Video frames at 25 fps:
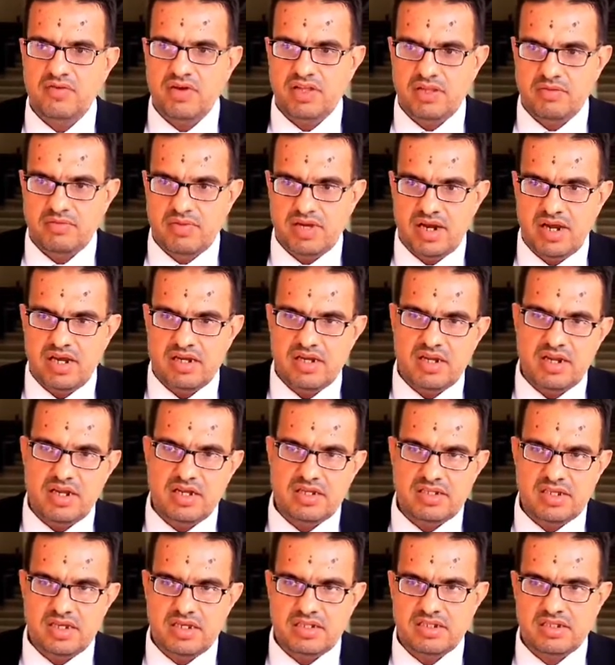في هذه المرحله
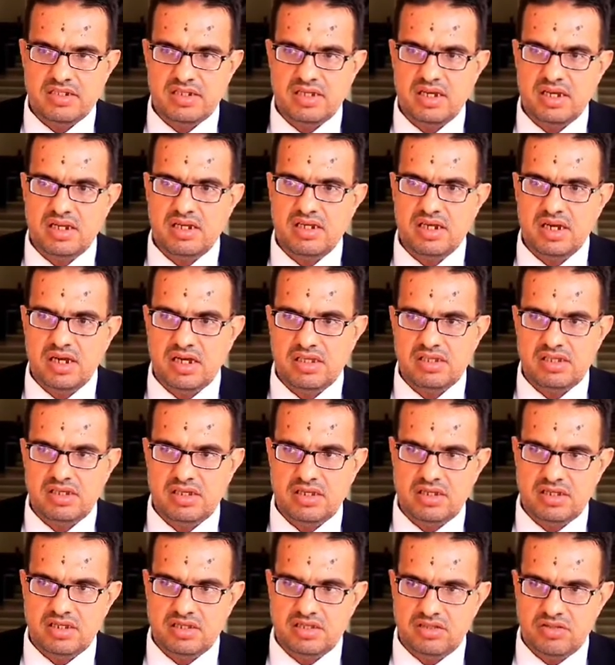الاساسيه اللي
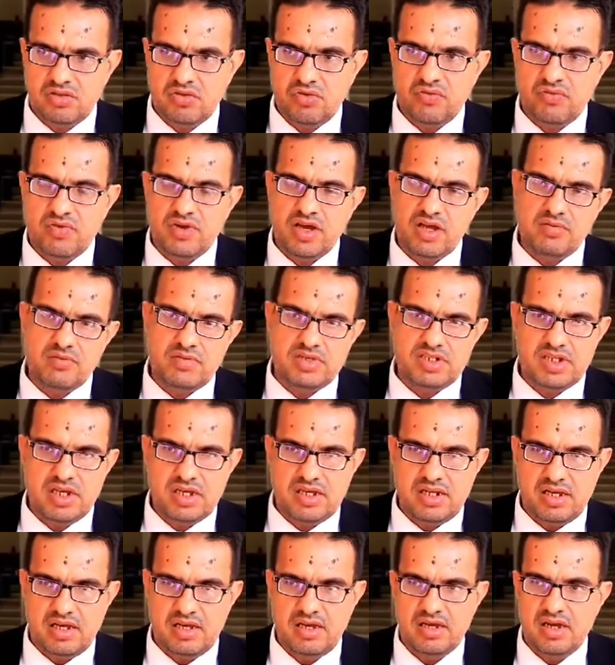غادي يديروا فيها
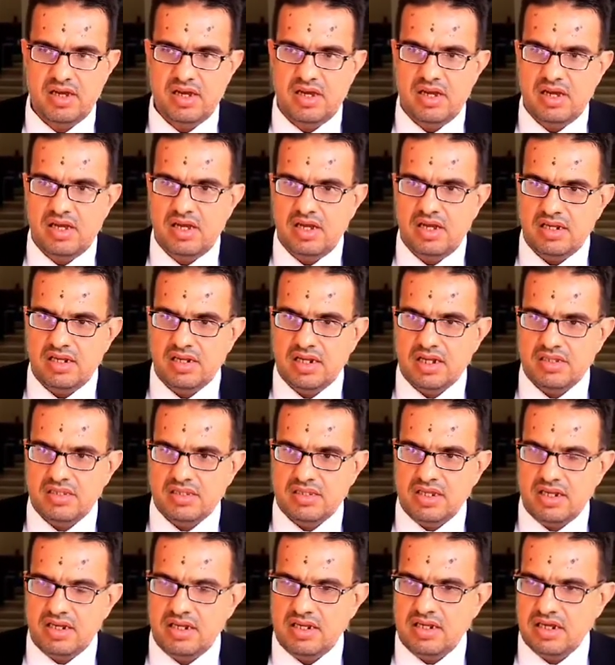المشاريع اللي
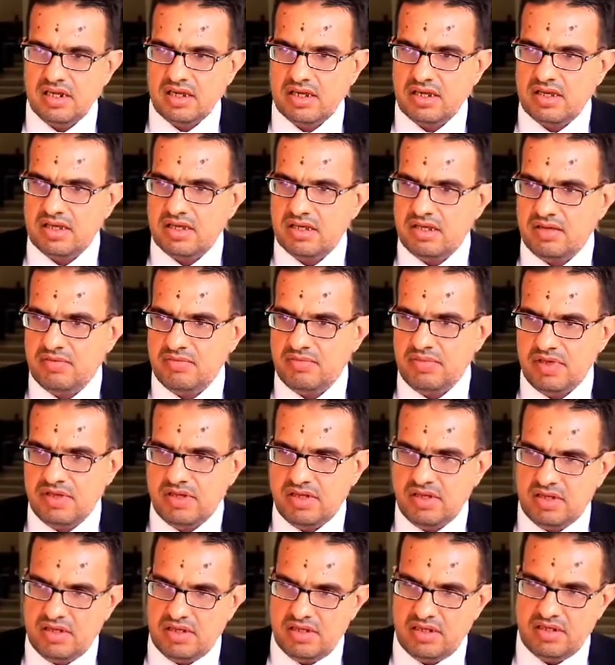كتعلق آه،
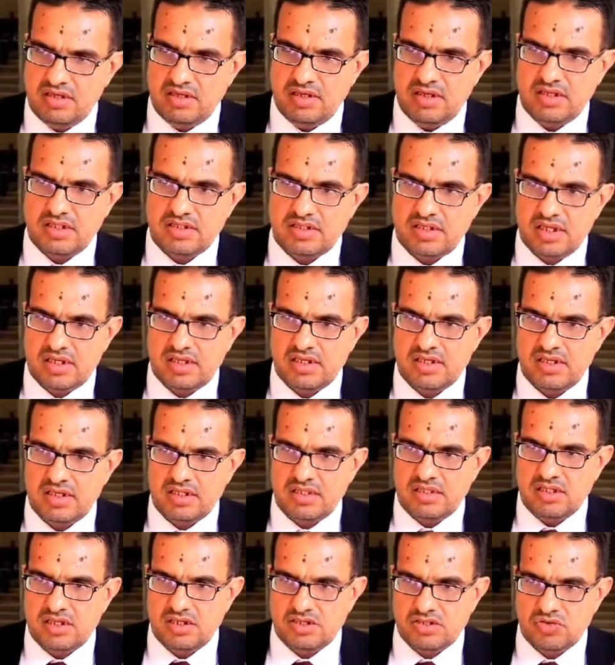
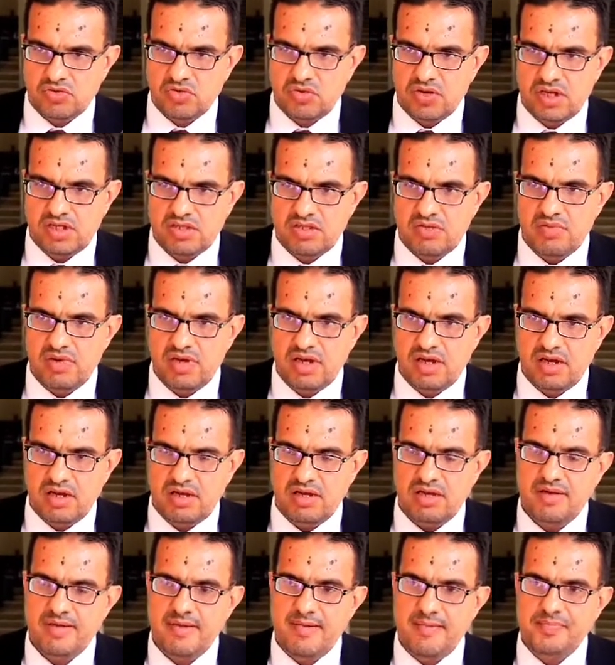بالساكنه ديال الشتوكايت
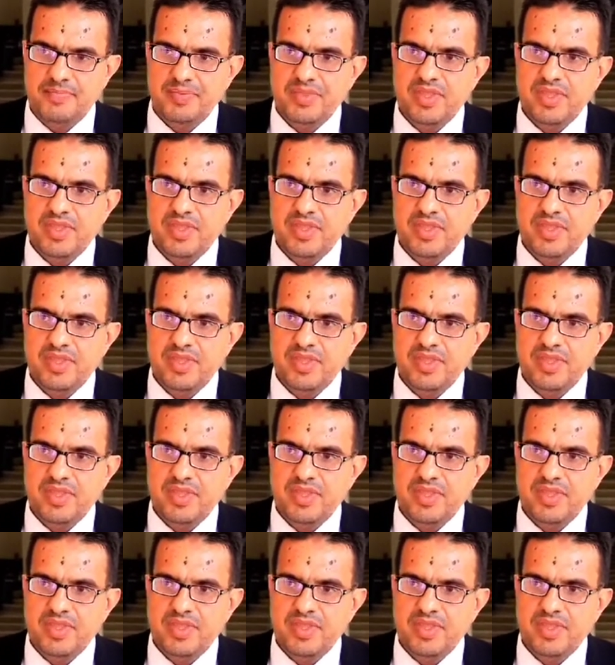باها